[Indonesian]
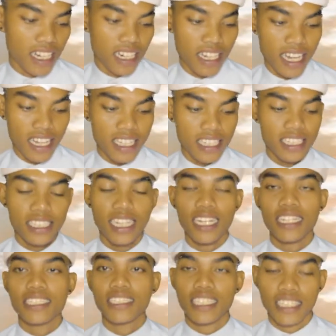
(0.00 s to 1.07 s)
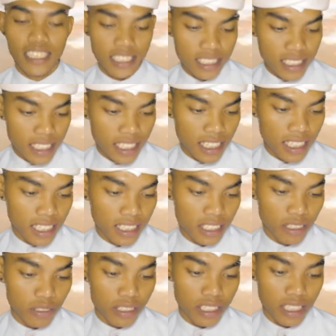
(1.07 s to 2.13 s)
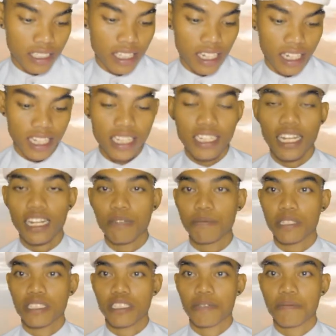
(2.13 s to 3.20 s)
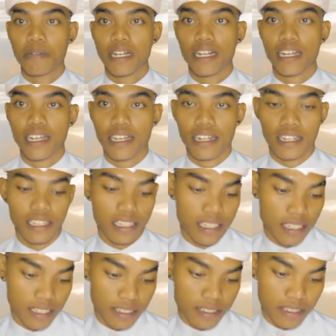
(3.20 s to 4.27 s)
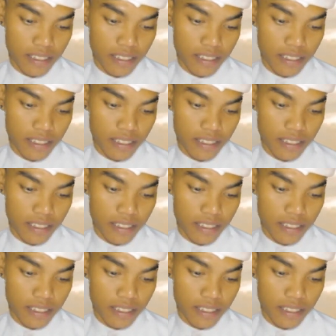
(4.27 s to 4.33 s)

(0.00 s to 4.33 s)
Lea ini sangat sering diikutsertakan dalam festival layang-layang